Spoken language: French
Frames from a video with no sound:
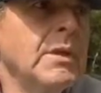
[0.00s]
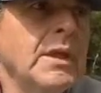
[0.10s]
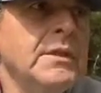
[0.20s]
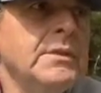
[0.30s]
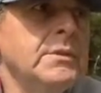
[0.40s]

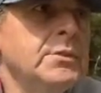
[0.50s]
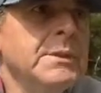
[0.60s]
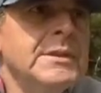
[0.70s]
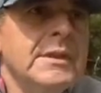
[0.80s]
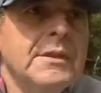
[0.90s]
ben, ne je sais
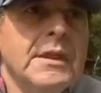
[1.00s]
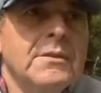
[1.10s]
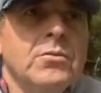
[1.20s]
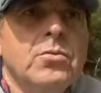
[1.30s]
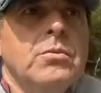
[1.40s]
pas s'ils
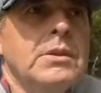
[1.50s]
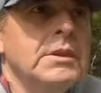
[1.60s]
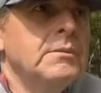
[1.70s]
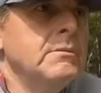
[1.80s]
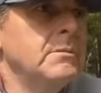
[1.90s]
regardent trop
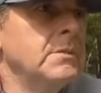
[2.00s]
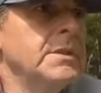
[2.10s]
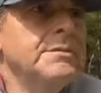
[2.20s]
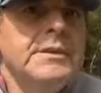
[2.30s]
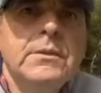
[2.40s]
les,
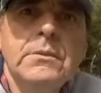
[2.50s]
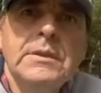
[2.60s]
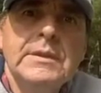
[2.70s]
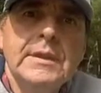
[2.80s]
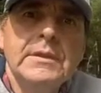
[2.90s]
les vidéos
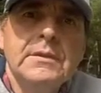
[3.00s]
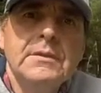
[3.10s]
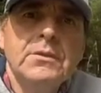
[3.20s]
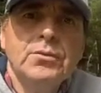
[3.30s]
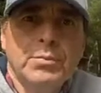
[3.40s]
des States,
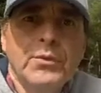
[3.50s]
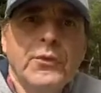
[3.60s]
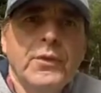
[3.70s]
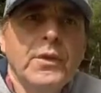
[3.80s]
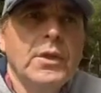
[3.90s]
je
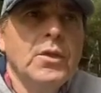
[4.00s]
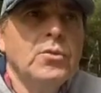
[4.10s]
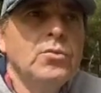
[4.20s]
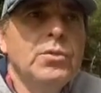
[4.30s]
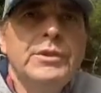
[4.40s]
pense
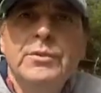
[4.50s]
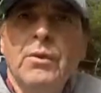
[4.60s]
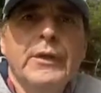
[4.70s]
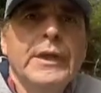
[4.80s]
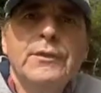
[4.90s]
ils ont
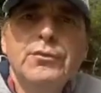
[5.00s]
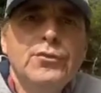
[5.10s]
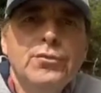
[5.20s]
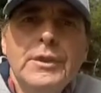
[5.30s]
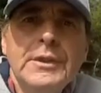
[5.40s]
rien du
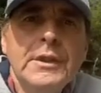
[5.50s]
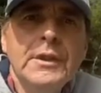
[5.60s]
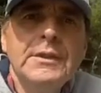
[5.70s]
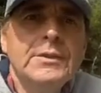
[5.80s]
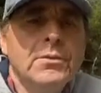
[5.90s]
tout, les
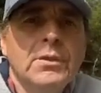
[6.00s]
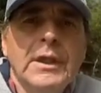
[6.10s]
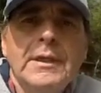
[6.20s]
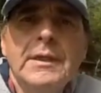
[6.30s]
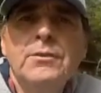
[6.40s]
gars, ils sont en
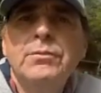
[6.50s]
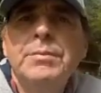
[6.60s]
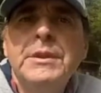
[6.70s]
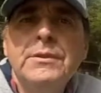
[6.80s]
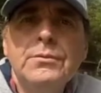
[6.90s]
claquettes ou
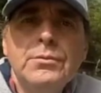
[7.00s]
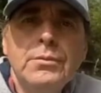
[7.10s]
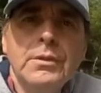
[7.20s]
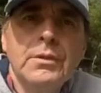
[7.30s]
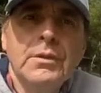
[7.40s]
pieds
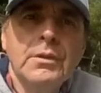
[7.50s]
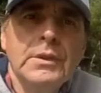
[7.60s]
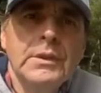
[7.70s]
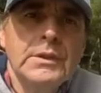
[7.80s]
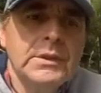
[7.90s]
nus. Euh.
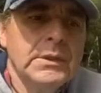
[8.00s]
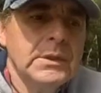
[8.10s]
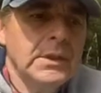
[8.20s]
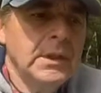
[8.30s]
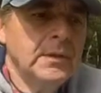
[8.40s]

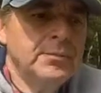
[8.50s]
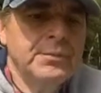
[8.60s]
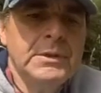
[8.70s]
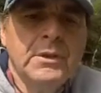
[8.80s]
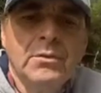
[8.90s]
Et
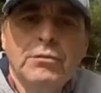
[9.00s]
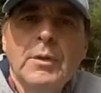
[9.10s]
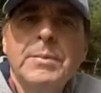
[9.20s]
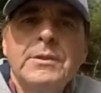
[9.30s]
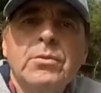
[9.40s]
puis euh, on
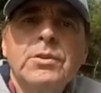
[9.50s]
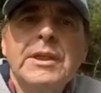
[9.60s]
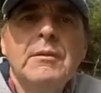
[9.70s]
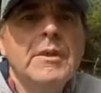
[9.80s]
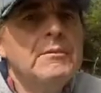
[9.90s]
voit pas trop de
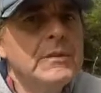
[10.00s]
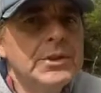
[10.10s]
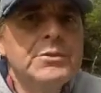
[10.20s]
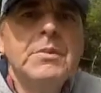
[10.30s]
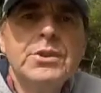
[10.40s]
gamelles, mais
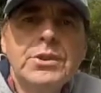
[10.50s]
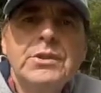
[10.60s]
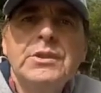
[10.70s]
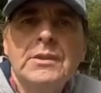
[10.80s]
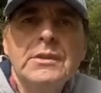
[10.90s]

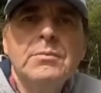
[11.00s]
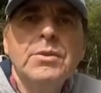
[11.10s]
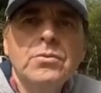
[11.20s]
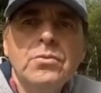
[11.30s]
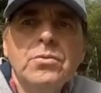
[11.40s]
j'imagine qu'il y a des
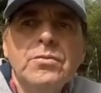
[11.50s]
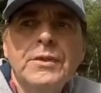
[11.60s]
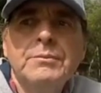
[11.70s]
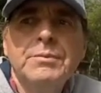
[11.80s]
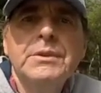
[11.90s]
bonnes
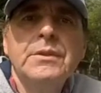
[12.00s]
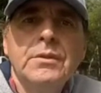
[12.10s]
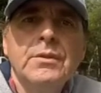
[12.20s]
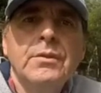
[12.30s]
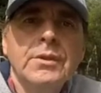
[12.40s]
gaufres. Et puis
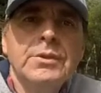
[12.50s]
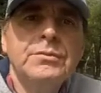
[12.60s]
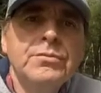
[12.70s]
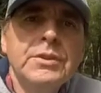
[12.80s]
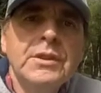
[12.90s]
euh,
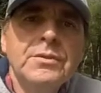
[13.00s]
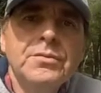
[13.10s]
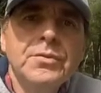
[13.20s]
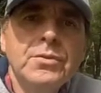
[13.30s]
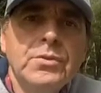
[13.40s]
j'ai vu quelques
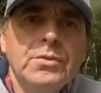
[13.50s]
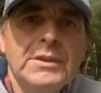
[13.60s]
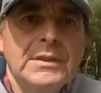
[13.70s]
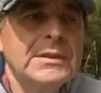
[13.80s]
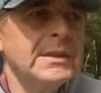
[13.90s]
photos,
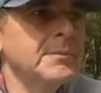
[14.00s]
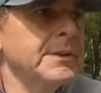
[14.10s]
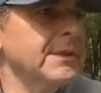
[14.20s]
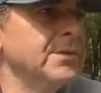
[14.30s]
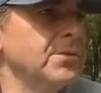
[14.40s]
c'est assez
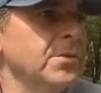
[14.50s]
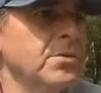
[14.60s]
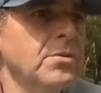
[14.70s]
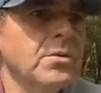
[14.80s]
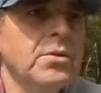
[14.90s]

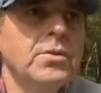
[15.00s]
impressionnant